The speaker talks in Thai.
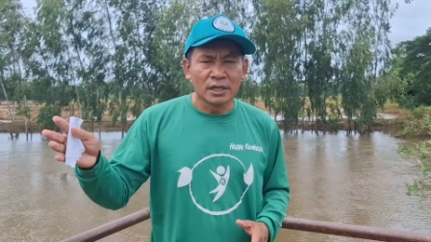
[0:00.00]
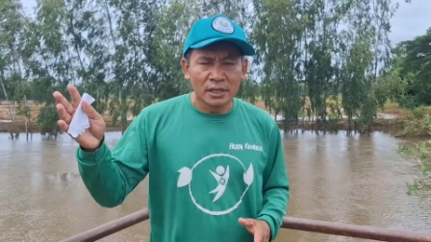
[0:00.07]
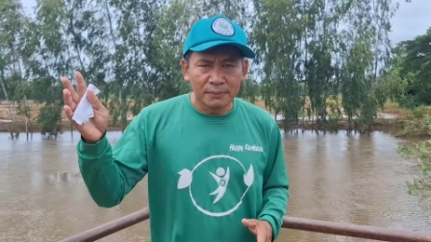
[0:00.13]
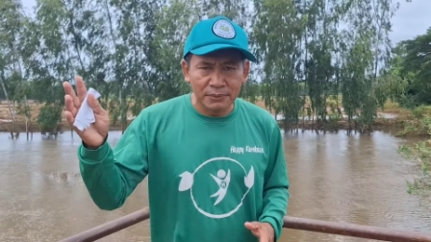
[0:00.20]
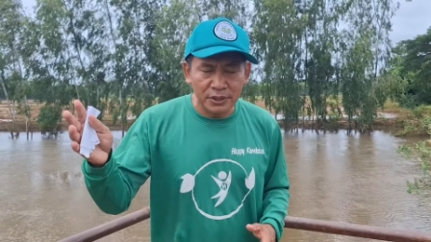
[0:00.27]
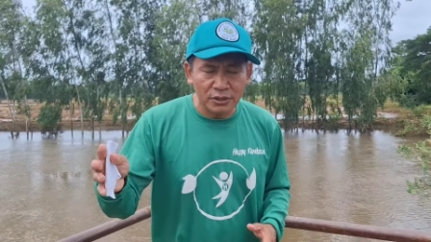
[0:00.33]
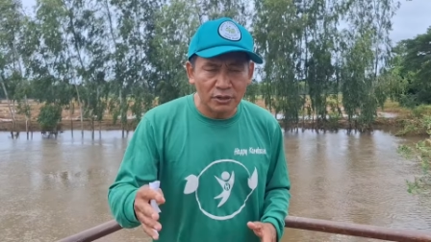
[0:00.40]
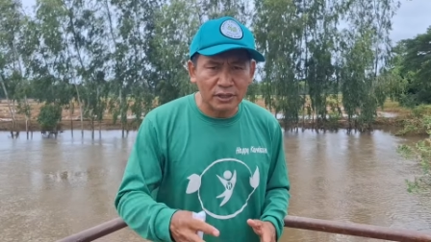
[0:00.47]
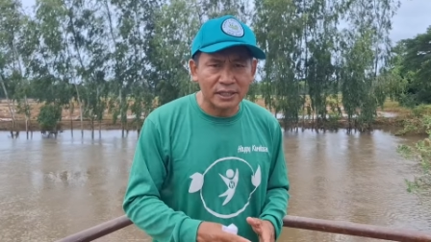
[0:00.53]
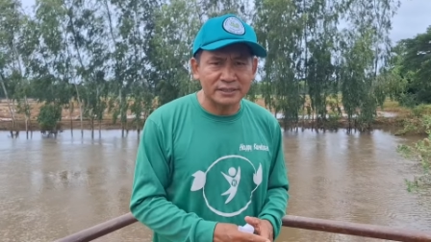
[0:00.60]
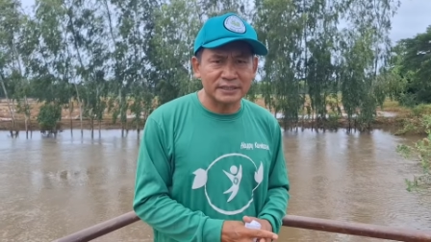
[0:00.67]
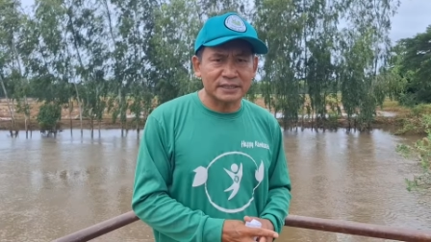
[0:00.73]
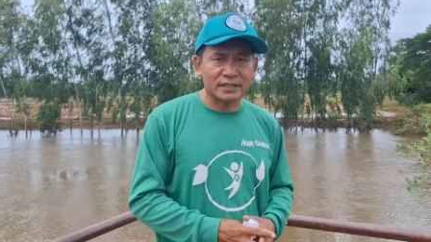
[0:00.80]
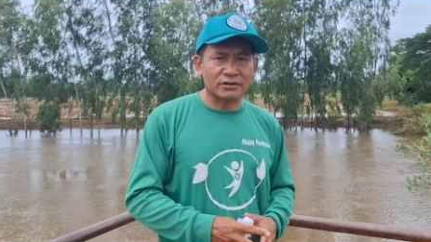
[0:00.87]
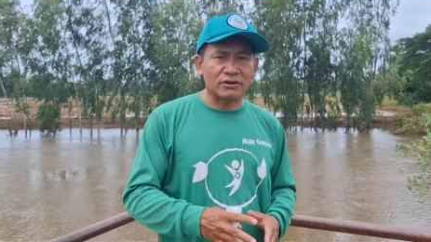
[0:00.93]
พี่น้องเก
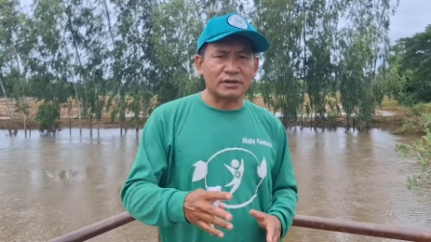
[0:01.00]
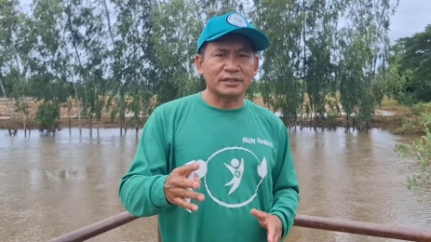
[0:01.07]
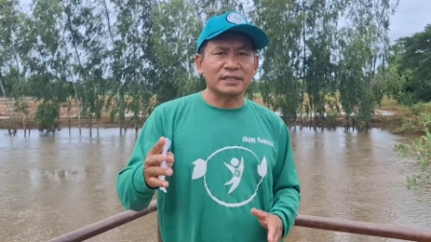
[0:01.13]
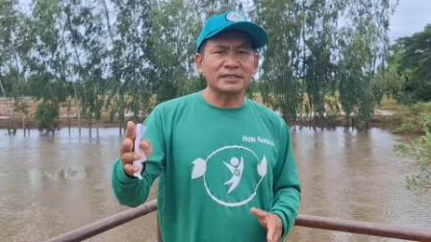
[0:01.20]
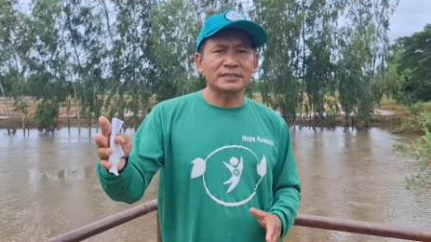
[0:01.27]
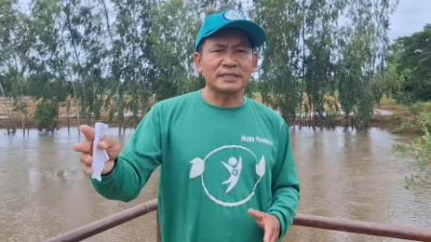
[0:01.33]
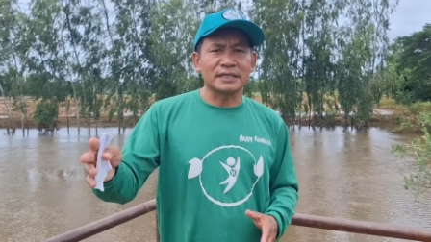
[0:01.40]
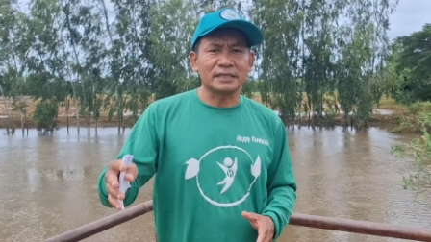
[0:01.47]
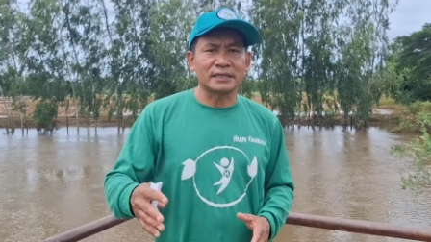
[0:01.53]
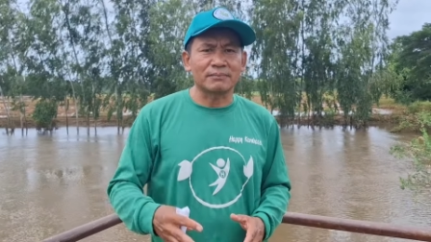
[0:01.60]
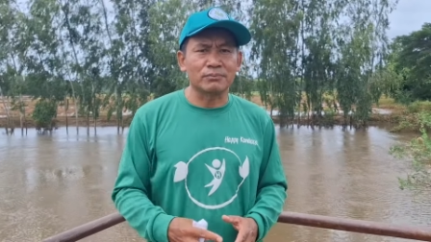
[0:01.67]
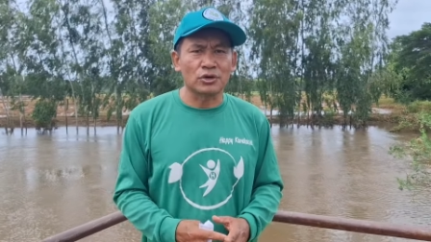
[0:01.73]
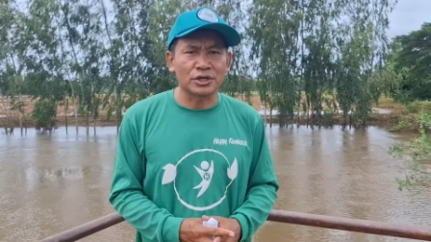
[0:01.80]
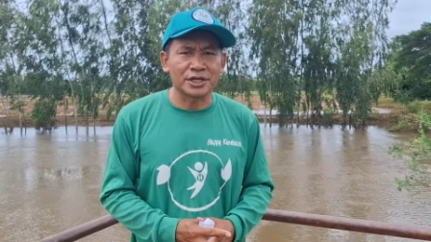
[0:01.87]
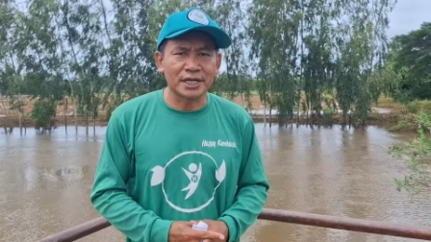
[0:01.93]
ษตรกรทั้ง 4
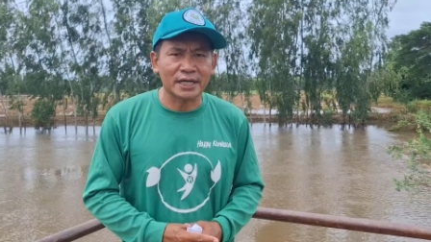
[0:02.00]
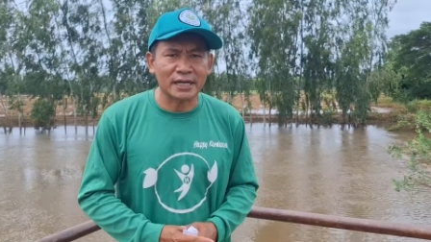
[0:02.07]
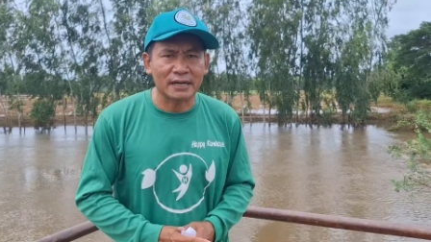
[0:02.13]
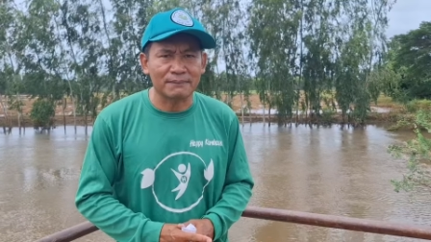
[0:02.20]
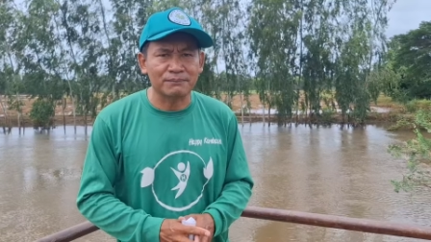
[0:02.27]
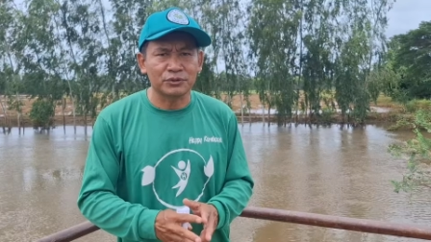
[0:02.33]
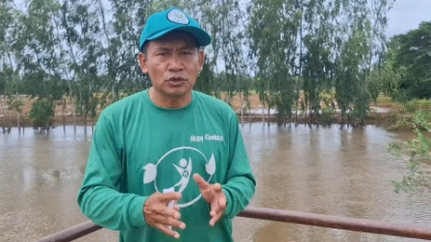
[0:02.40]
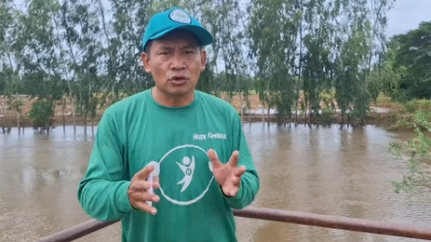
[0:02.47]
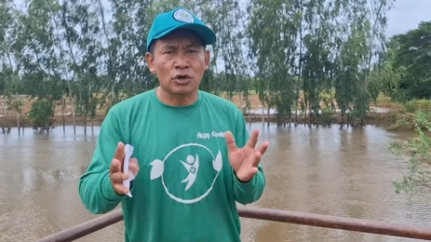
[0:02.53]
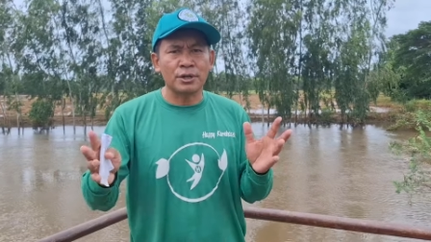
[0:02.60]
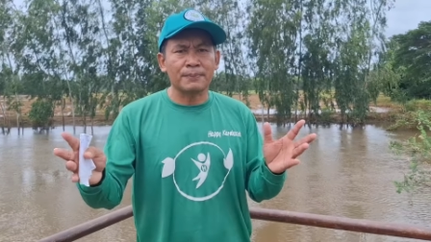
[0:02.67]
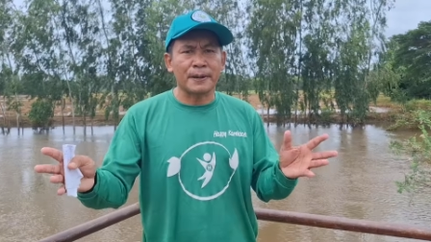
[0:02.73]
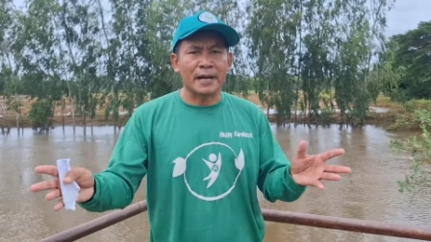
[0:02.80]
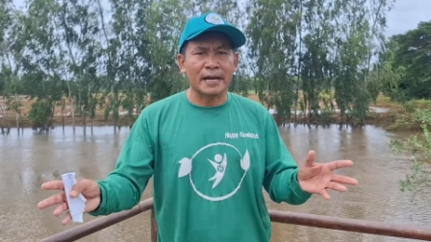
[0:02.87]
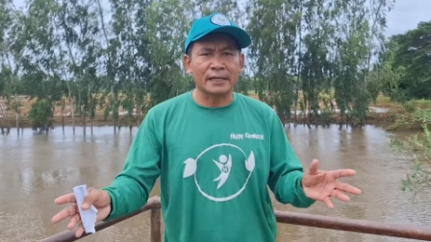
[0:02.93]
ตำบลนะครับ โดย
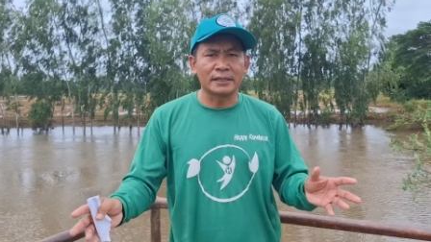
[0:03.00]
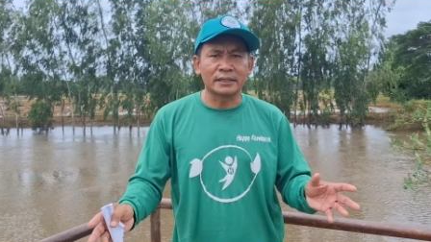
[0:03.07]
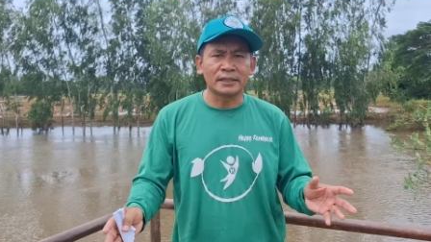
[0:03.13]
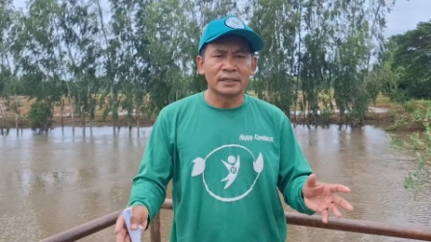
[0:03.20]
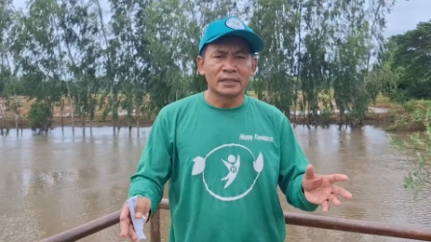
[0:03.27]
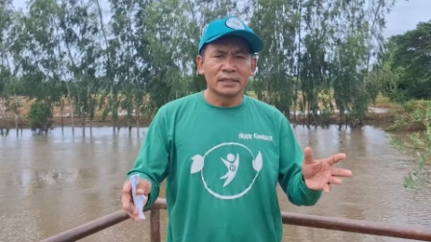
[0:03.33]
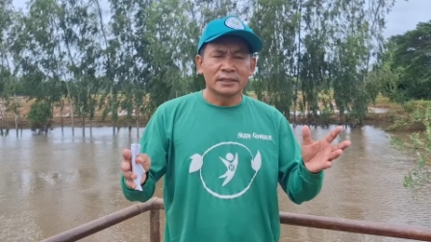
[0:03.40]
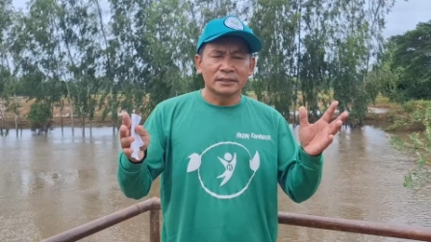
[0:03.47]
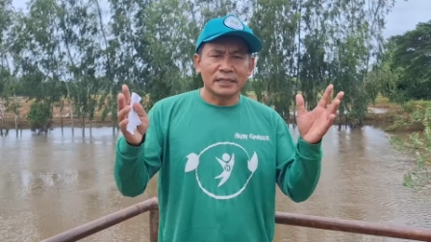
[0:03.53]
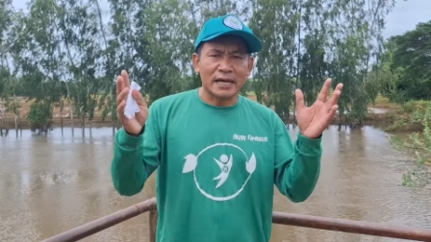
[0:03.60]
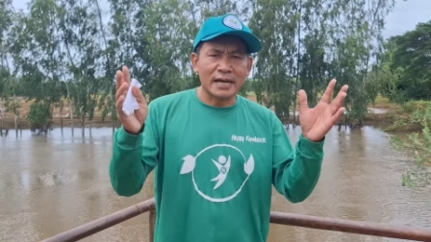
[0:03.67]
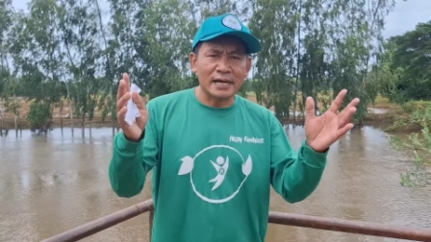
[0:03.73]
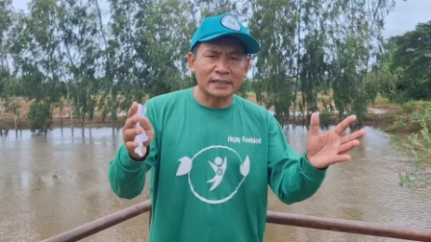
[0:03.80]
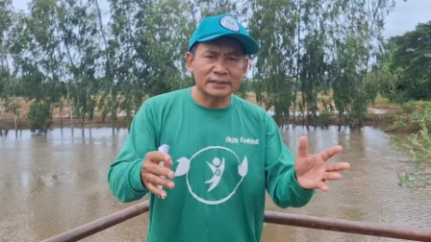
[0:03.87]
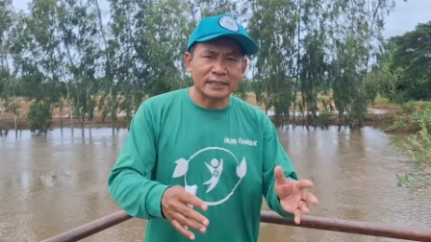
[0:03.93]
ผ่าน
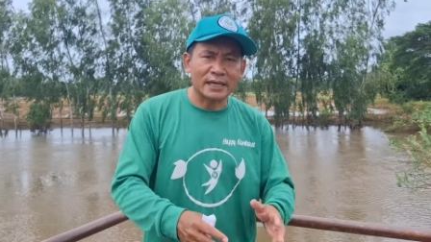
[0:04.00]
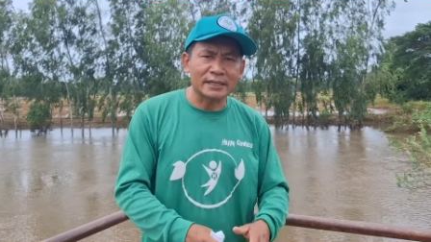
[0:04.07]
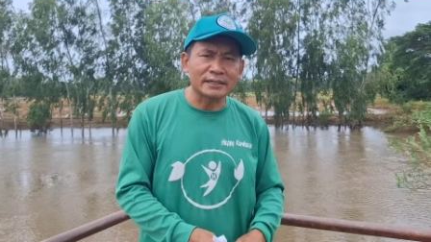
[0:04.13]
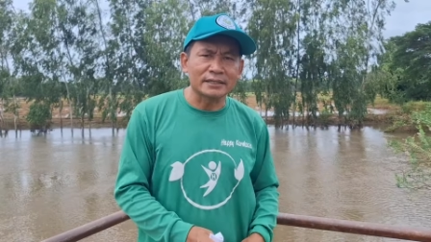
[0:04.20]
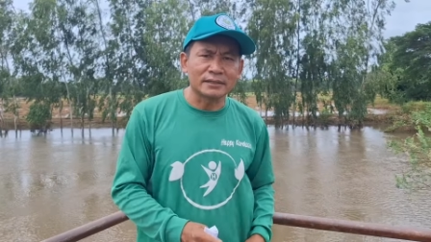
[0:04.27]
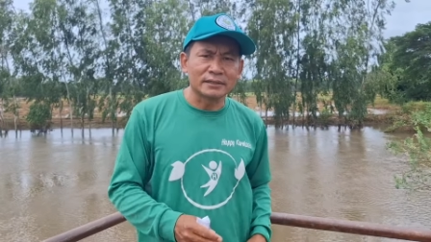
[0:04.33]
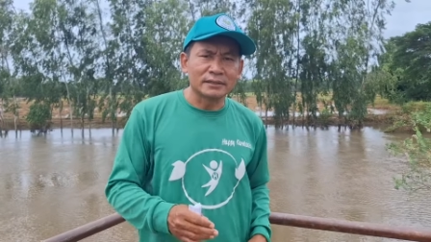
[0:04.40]
ทางท่าน